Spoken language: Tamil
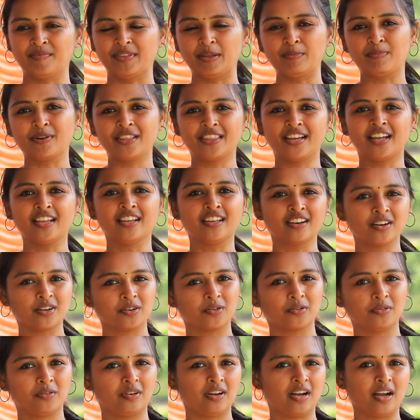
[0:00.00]
இப்படி தான்
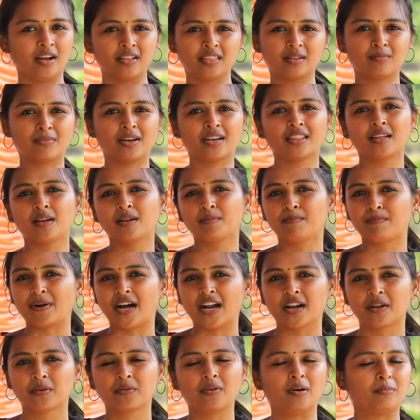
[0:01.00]
இருக்கணும் அந்த மாதிரி தான்
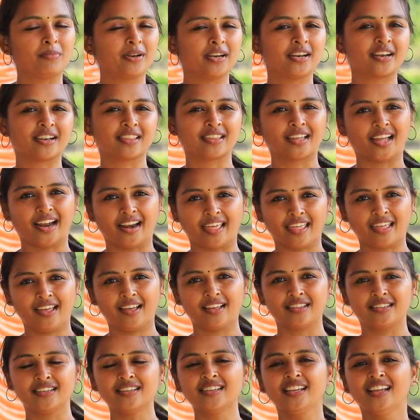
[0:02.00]
பாடணும் அப்படின்றது
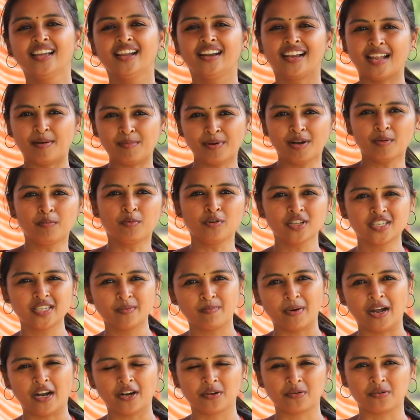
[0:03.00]
கிடையாது நமக்கு பிடிச்சி
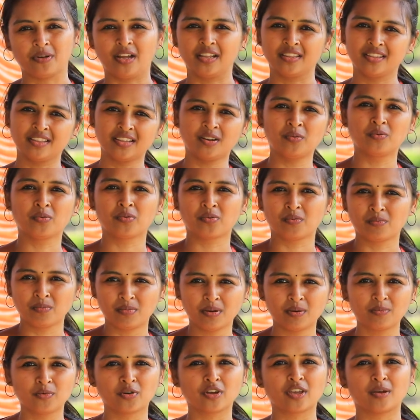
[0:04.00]
பாடுறோம் அதுதான் ரொம்ப
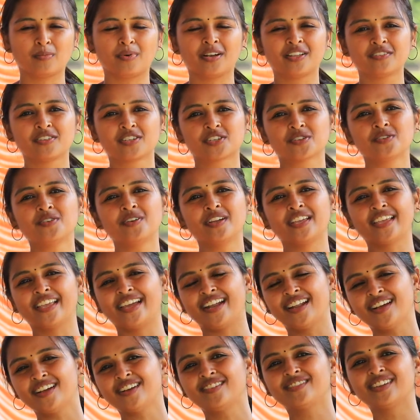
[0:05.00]
முக்கியமான விஷயம்
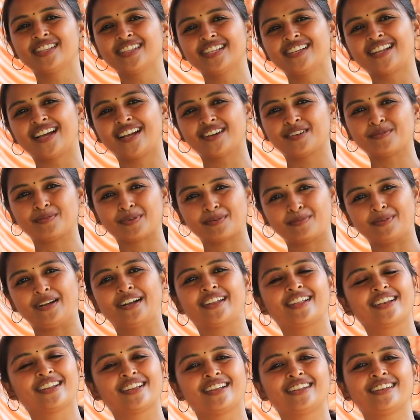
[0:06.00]
எனக்கு வந்து நாட்டுப்புற
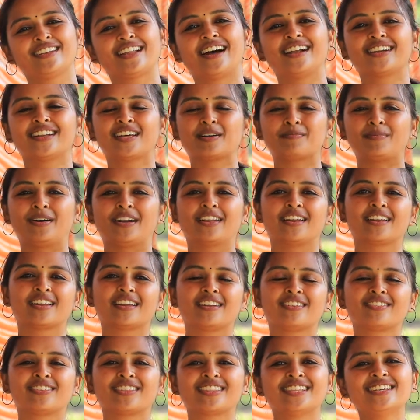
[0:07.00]
பாடல்கள் நாட்டார்
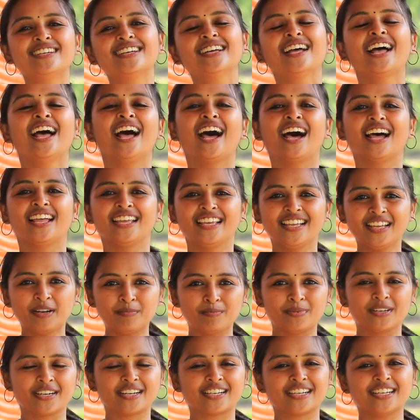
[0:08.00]
பாடல்கள் வந்து
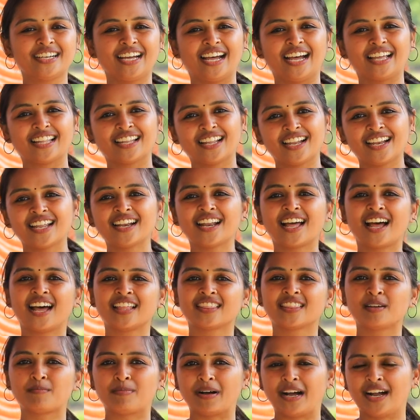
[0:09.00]
ஈர்ப்பு இருக்குது அதனால் நான்
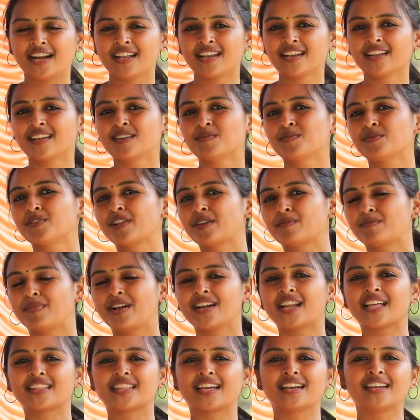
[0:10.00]
அந்த பாடல்கள்
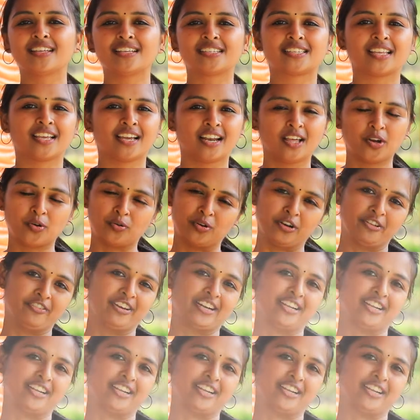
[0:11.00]
மூலியமாக நான் தனி இசைகளை கொண்டு